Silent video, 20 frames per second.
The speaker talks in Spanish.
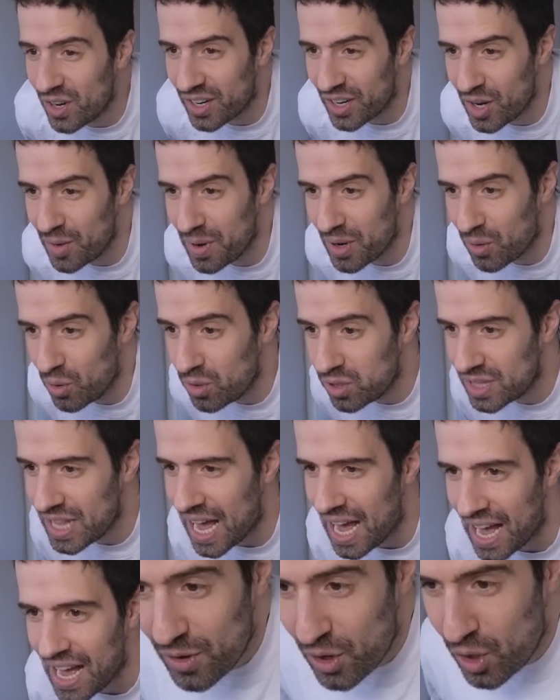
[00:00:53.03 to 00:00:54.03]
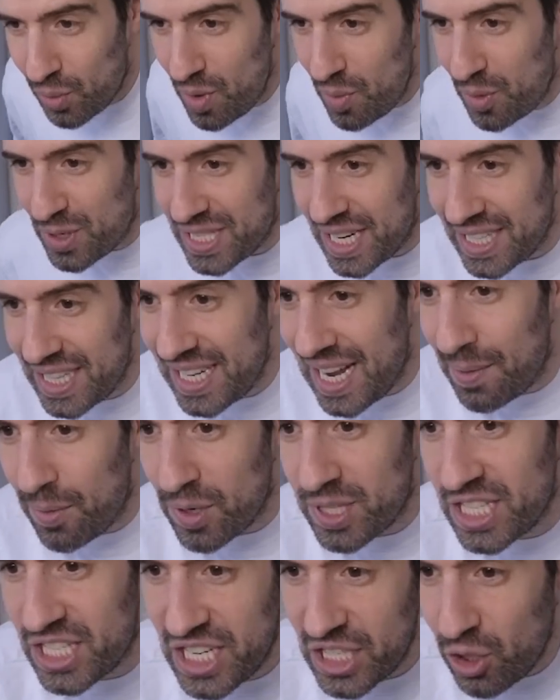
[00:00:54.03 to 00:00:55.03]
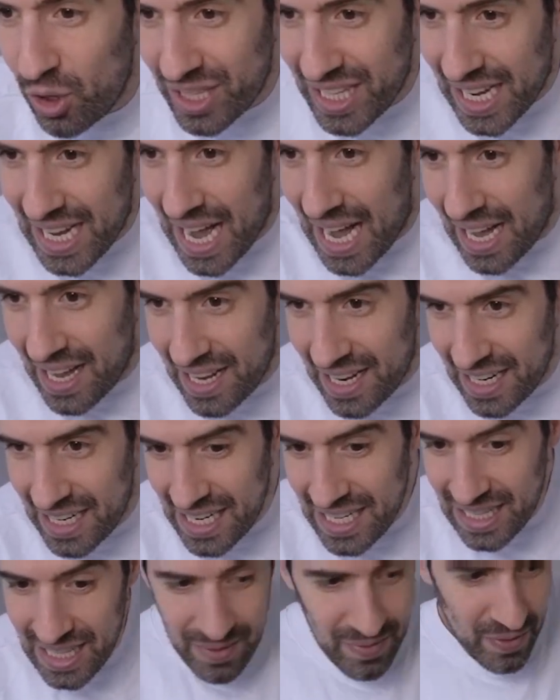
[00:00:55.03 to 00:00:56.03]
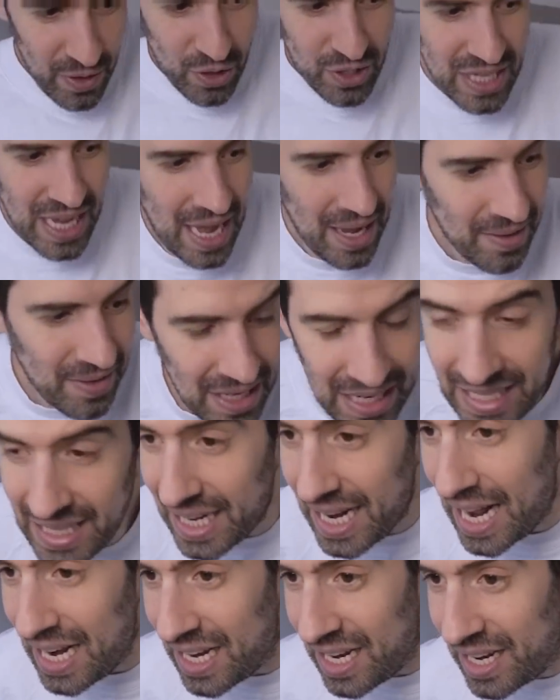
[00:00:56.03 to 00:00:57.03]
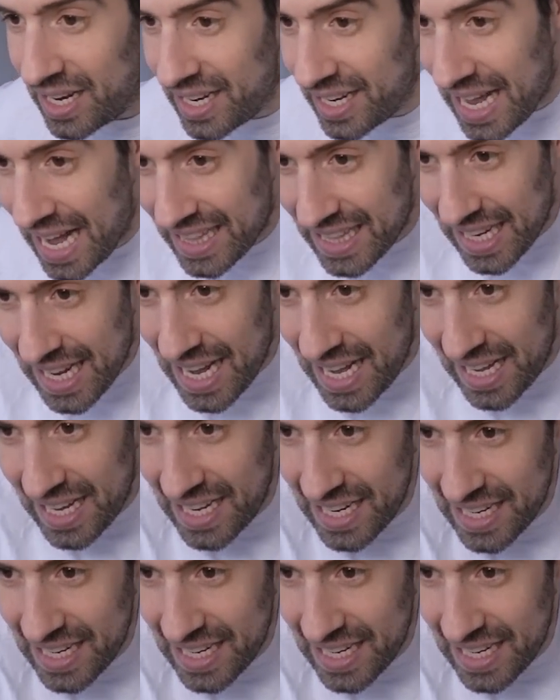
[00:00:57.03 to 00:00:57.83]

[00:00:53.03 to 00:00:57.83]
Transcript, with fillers: que no me gusta, ¿cómo puede ser que tenga bolsillito hasta acá? o sea, literal, hasta acá.